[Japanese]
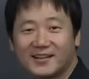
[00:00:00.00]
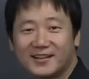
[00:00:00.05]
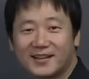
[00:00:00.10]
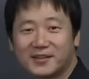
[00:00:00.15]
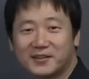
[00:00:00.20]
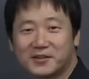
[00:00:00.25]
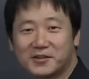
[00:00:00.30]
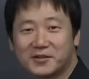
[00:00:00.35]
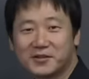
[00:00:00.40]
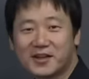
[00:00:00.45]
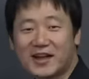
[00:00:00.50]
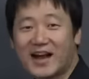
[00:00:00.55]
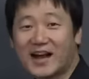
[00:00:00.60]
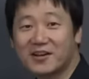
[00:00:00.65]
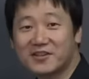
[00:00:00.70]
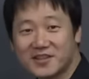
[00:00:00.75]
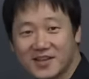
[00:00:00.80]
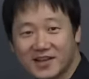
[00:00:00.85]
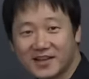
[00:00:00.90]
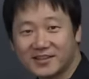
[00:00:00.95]
なんていう
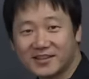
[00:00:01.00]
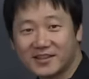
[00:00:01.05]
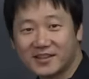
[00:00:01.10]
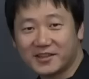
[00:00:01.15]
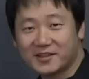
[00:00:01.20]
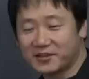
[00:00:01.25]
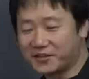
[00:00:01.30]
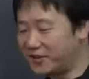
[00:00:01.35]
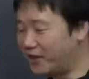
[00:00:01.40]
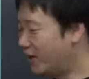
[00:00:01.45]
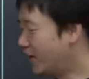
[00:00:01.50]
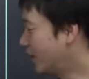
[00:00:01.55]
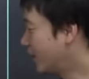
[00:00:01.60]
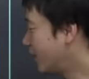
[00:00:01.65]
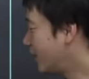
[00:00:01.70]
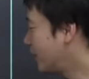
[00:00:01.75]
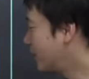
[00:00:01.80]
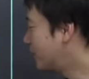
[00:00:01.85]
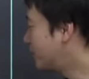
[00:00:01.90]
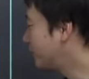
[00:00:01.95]
学者が出てくる
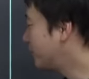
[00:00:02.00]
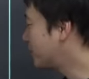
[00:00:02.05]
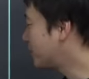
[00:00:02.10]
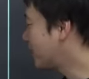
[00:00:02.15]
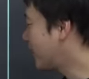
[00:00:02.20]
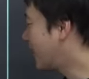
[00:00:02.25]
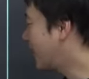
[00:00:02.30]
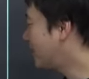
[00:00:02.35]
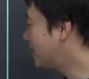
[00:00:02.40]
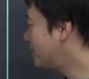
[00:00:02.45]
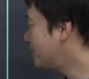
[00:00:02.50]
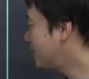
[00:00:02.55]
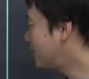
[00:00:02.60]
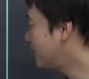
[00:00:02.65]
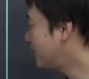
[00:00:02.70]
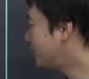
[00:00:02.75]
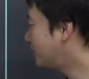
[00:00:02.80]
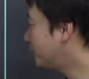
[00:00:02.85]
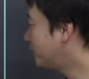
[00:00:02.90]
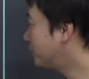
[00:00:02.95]
遣唐使廃
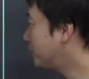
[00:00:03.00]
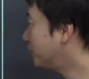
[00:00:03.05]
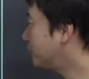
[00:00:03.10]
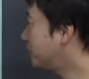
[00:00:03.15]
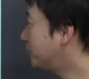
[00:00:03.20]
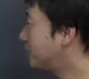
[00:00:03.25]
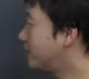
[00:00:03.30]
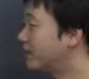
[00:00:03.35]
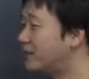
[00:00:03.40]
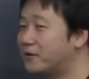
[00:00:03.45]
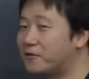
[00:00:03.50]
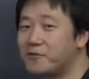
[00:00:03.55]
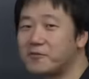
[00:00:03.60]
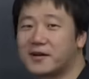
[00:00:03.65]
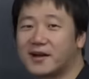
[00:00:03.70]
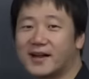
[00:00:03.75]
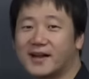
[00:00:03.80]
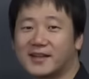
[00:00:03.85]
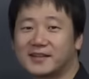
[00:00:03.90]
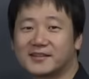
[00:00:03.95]
止というところまで
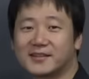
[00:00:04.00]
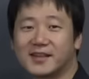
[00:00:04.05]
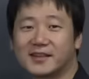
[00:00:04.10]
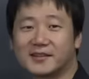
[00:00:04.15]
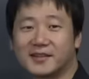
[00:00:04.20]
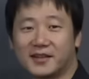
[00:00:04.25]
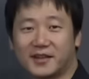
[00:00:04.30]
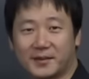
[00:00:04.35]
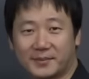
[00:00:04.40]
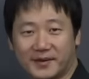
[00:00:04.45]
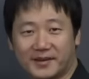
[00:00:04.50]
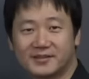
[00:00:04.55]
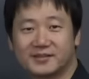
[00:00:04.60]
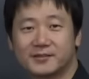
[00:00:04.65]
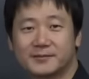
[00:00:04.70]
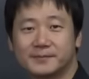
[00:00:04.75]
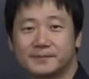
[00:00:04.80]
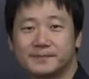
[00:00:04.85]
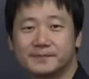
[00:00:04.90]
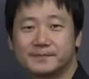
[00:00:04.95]
今回扱っていきま
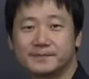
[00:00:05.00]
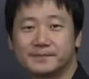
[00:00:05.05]
す。